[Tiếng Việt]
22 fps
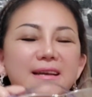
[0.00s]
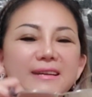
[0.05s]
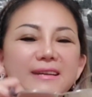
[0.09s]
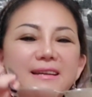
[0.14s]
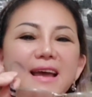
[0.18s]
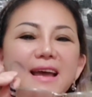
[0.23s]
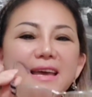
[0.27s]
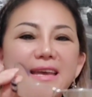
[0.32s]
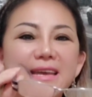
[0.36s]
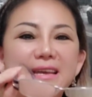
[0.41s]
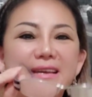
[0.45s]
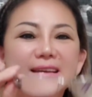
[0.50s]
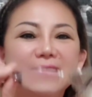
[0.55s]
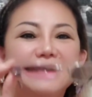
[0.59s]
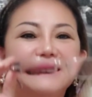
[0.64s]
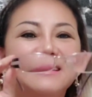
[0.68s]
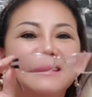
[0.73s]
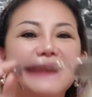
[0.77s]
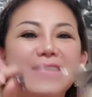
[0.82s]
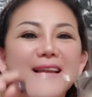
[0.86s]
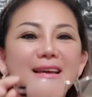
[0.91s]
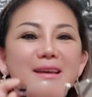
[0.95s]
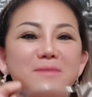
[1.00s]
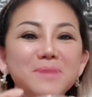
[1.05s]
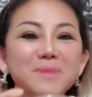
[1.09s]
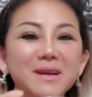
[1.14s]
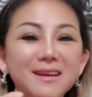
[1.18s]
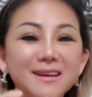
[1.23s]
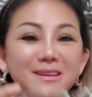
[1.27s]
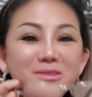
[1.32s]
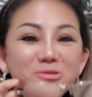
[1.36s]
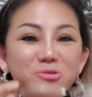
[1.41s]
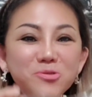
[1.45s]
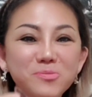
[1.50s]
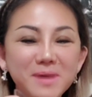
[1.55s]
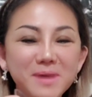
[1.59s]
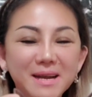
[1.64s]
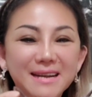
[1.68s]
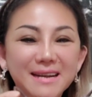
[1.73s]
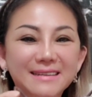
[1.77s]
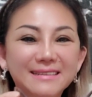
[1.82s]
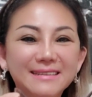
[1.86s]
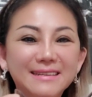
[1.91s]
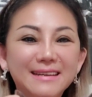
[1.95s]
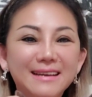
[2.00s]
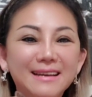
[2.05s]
Đây, đây là cái mắt kính của mình.